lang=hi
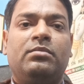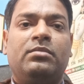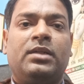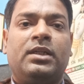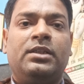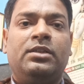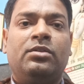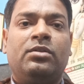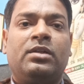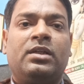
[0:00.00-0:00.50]

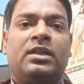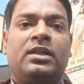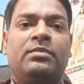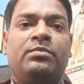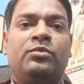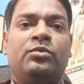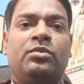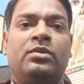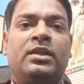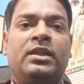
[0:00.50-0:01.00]
भाइयों अगर
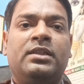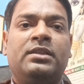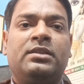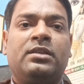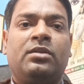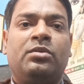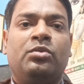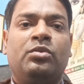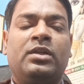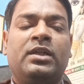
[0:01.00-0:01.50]
आपको
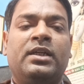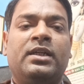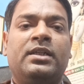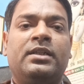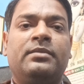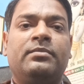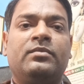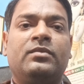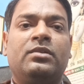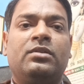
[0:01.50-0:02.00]
कैंसर हो गया
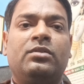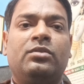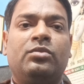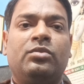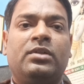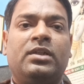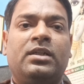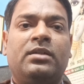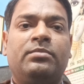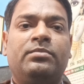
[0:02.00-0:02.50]
है
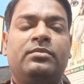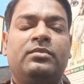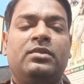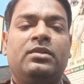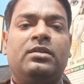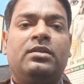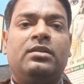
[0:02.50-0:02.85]
तो आप